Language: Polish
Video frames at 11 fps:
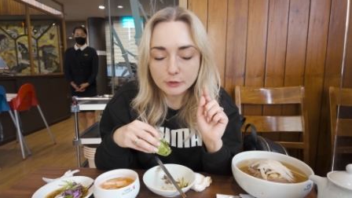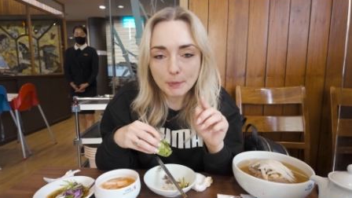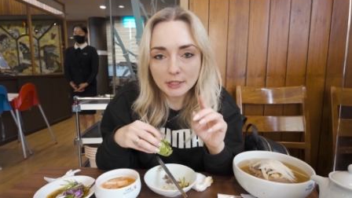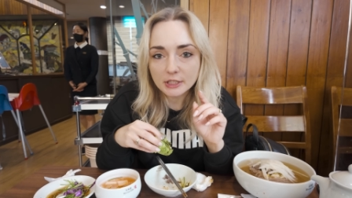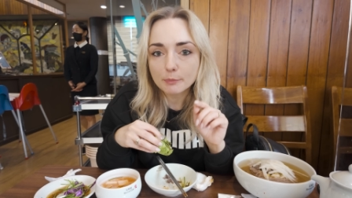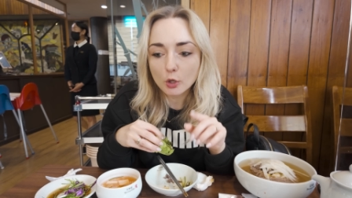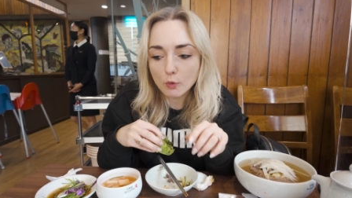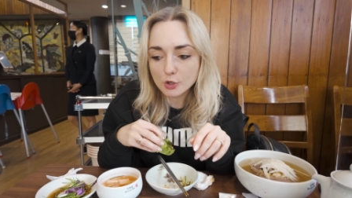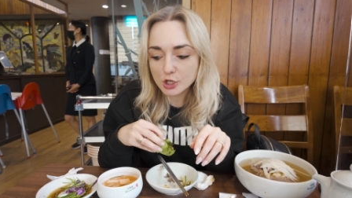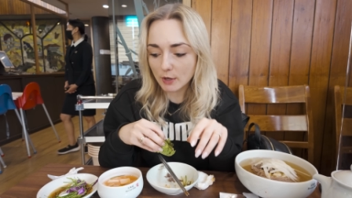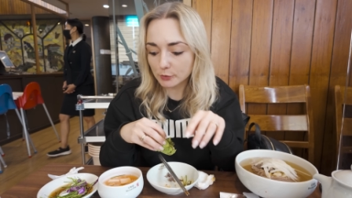Pani nam
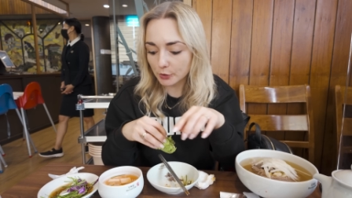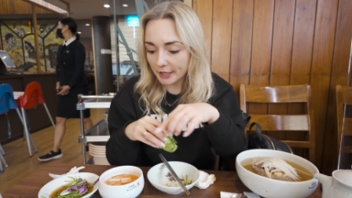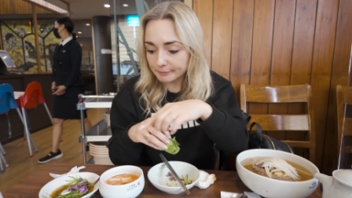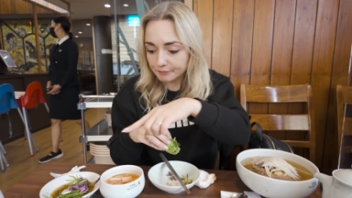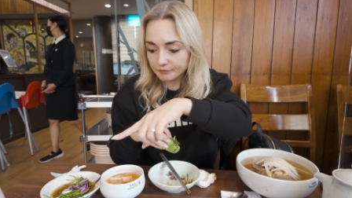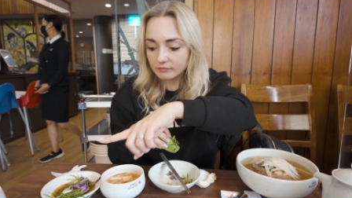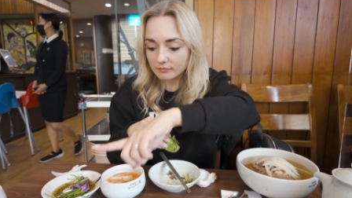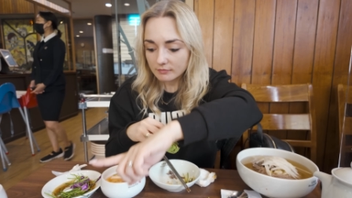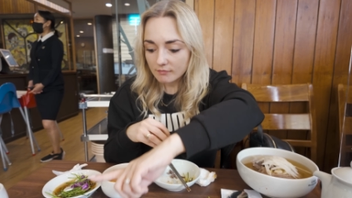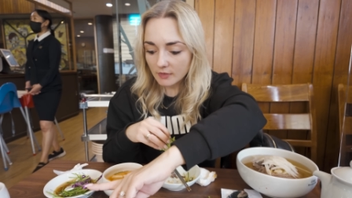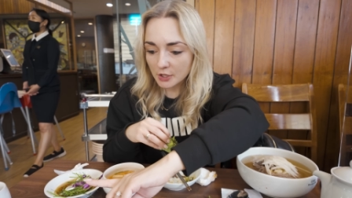dołożyła tutaj.
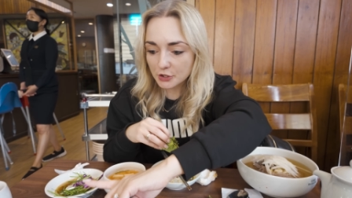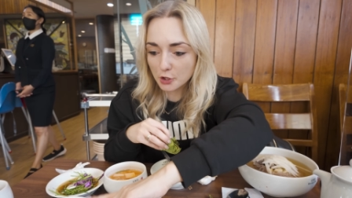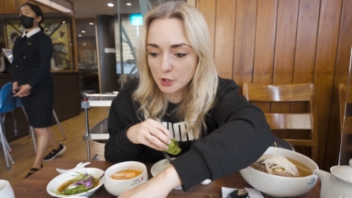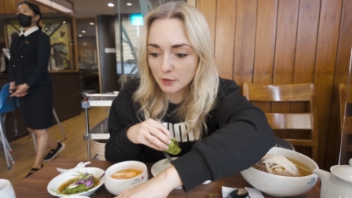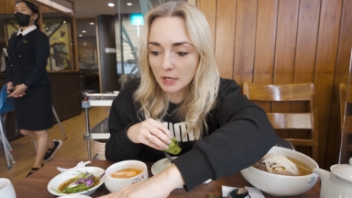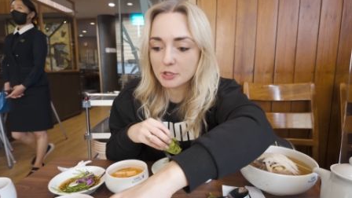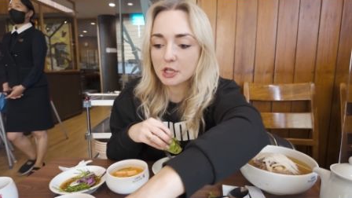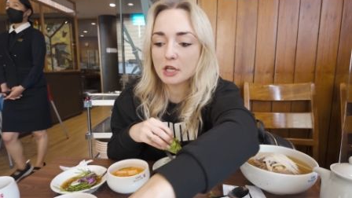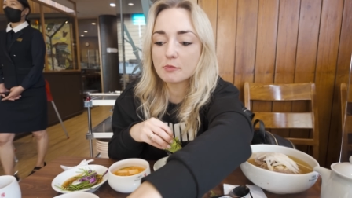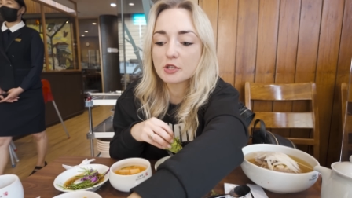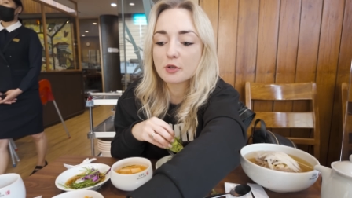Skończyła nam się
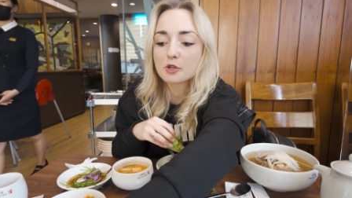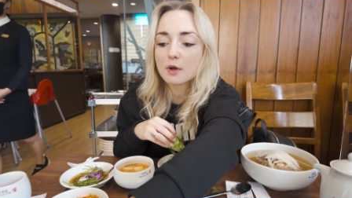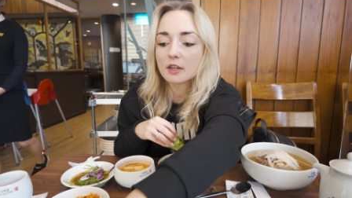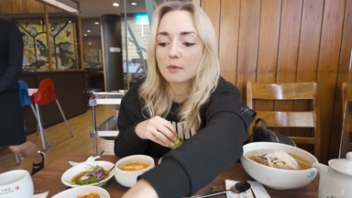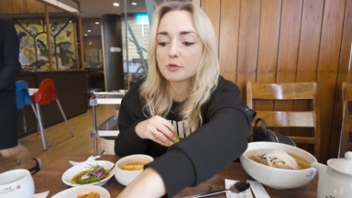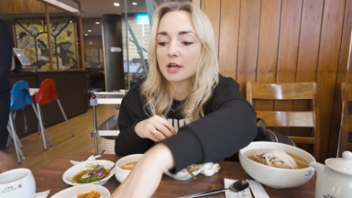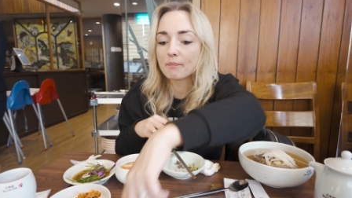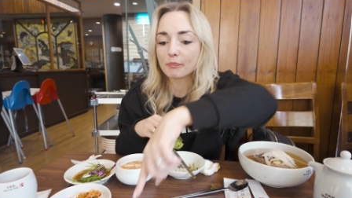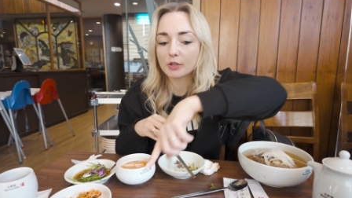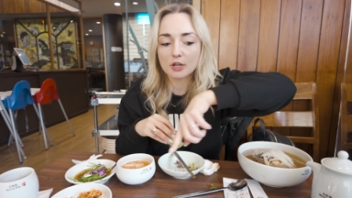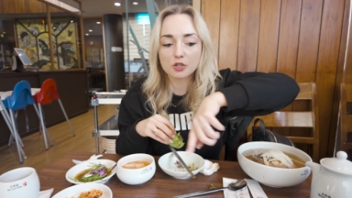kimchi, skończyła nam się
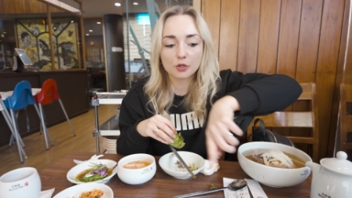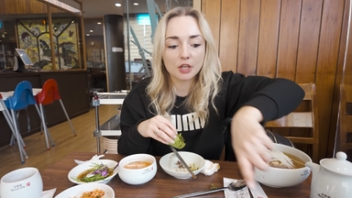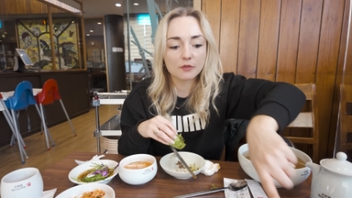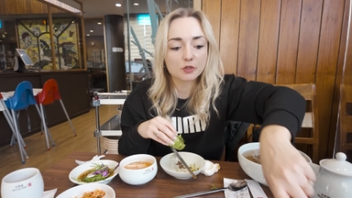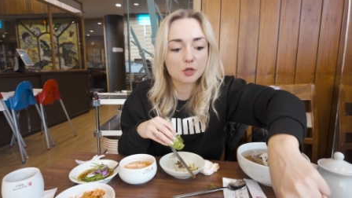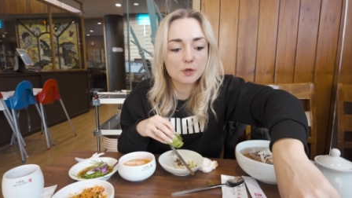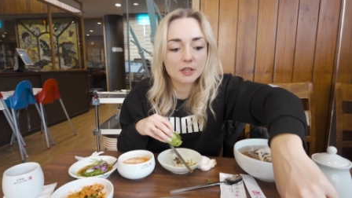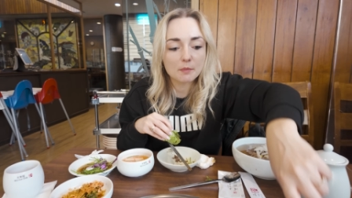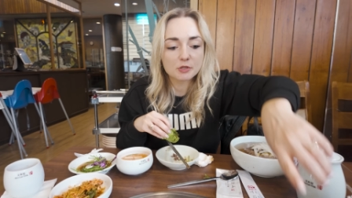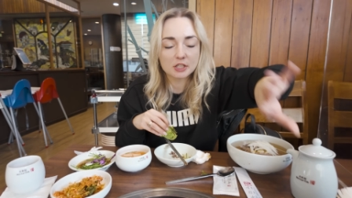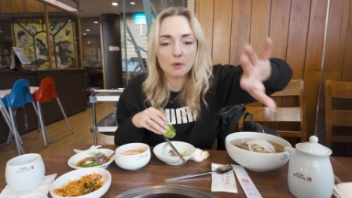ta rzodkiew, skończyła
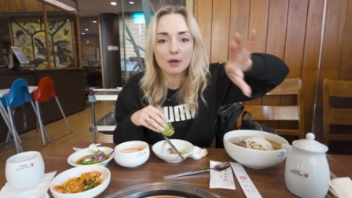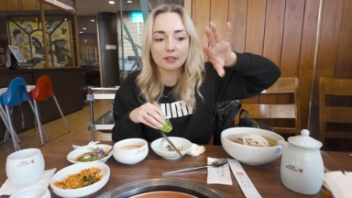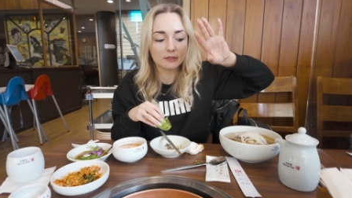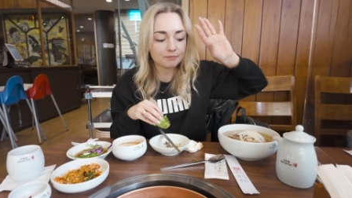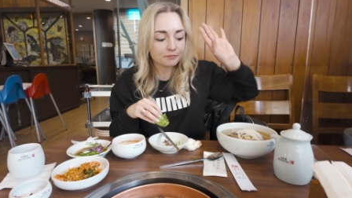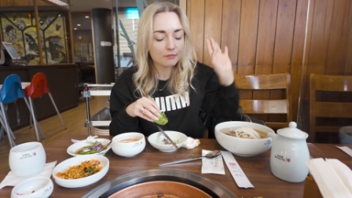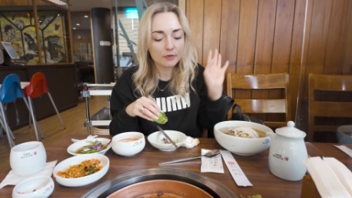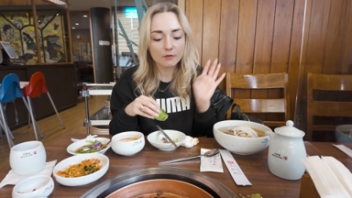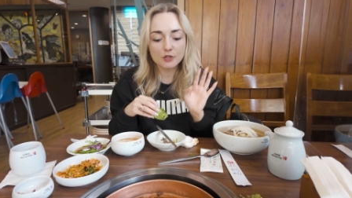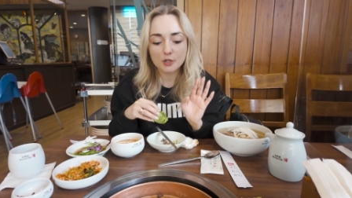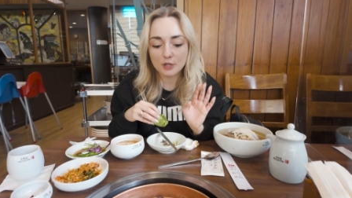nam się sałata.
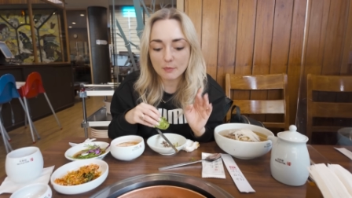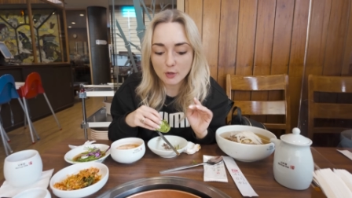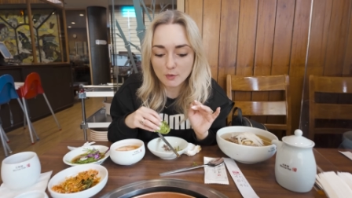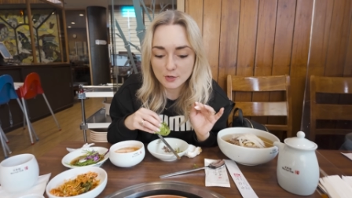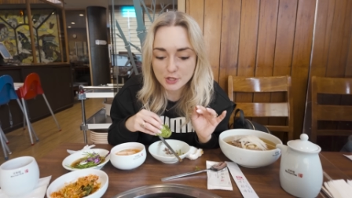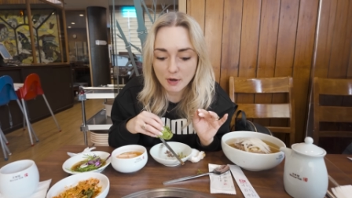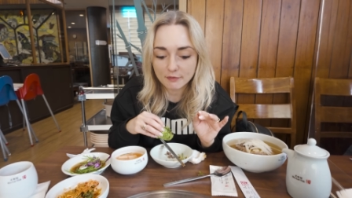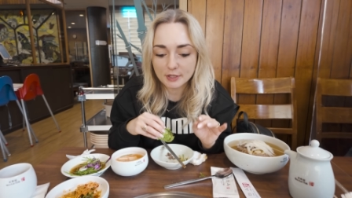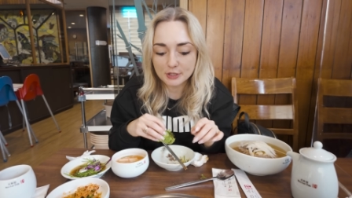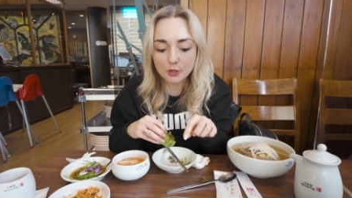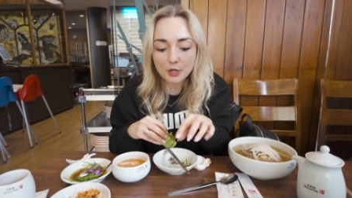Wszystko nam dołożyła,
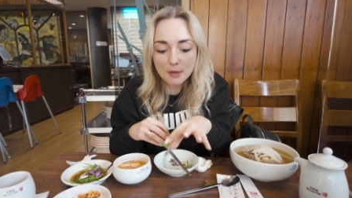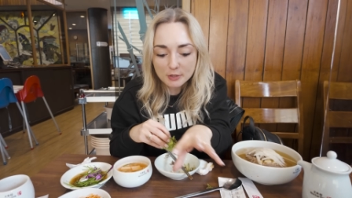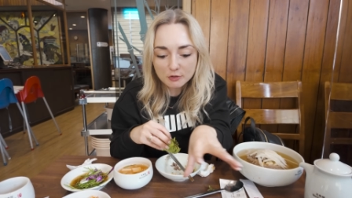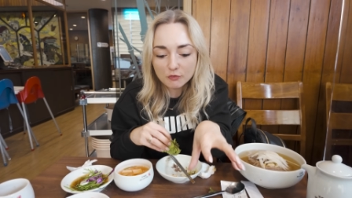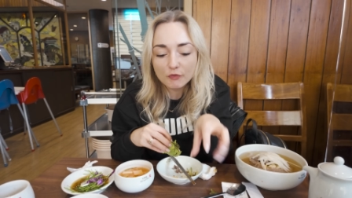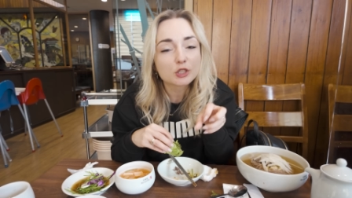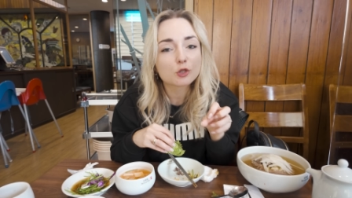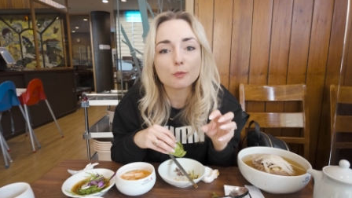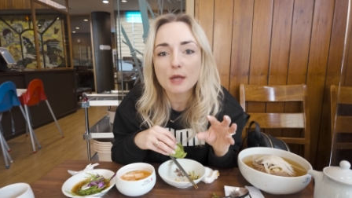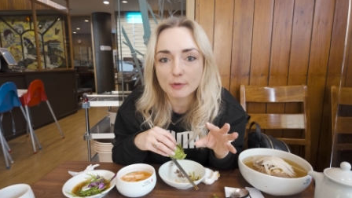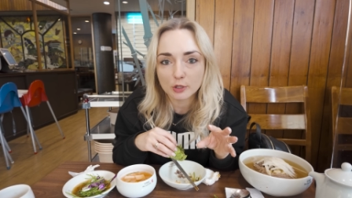więc dojemy,
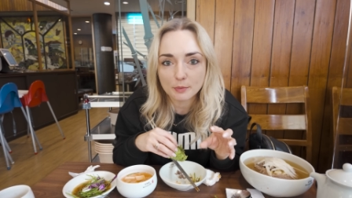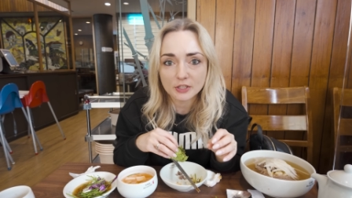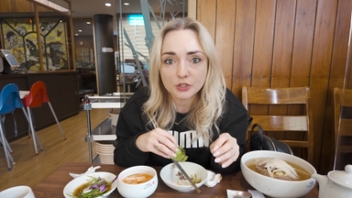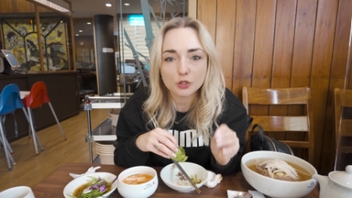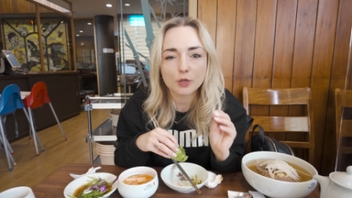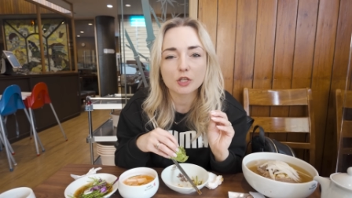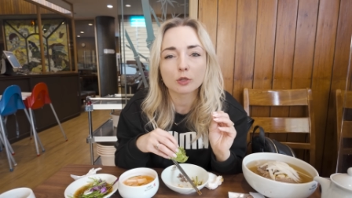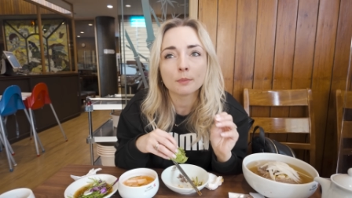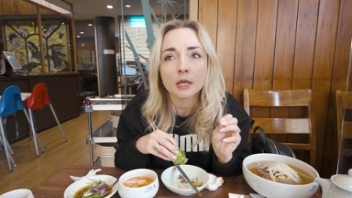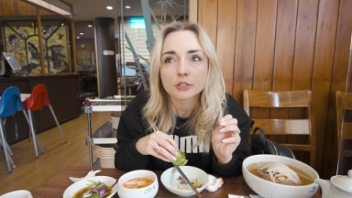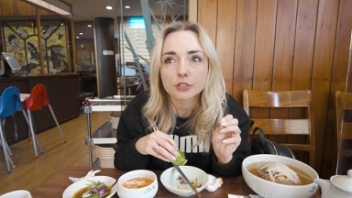wyskubiemy to mięso. Słuchajcie, to
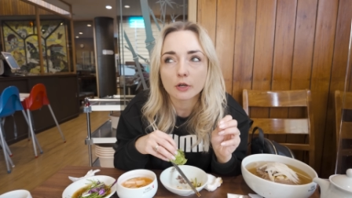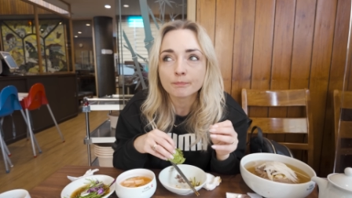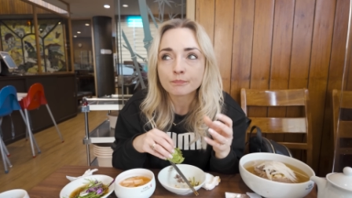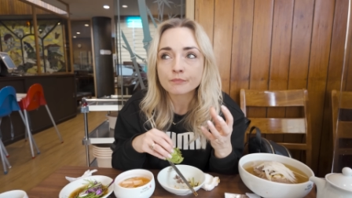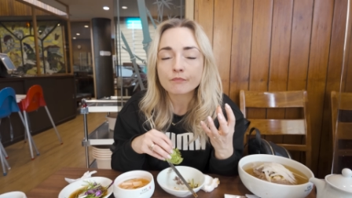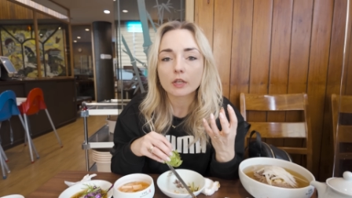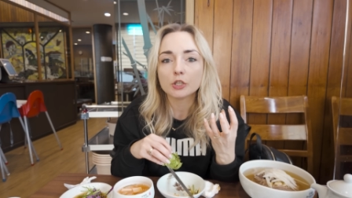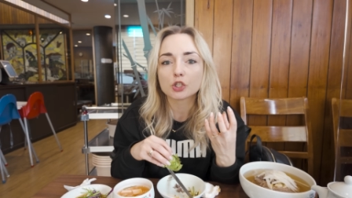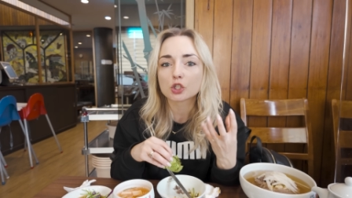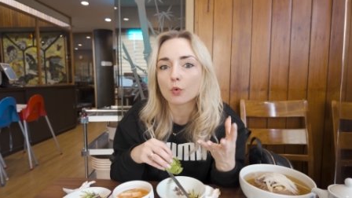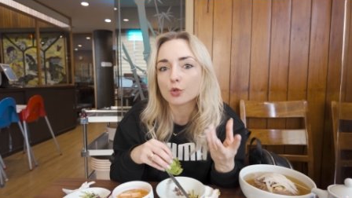mięso
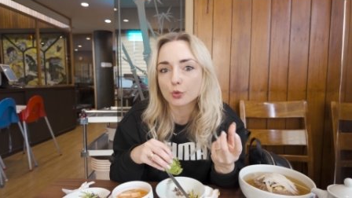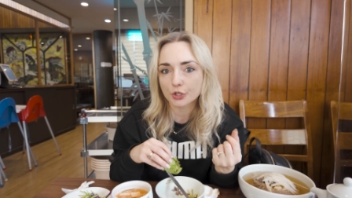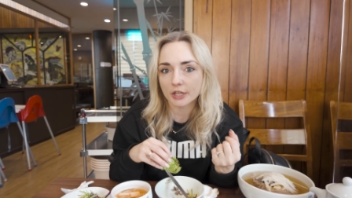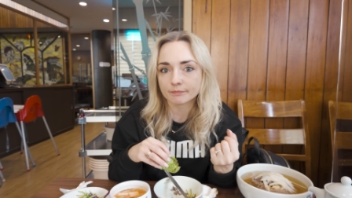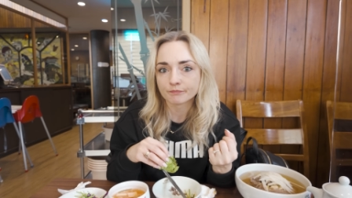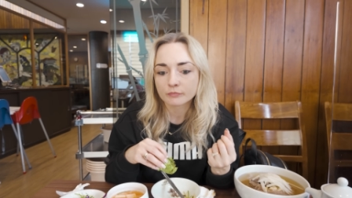jest słodziutkie.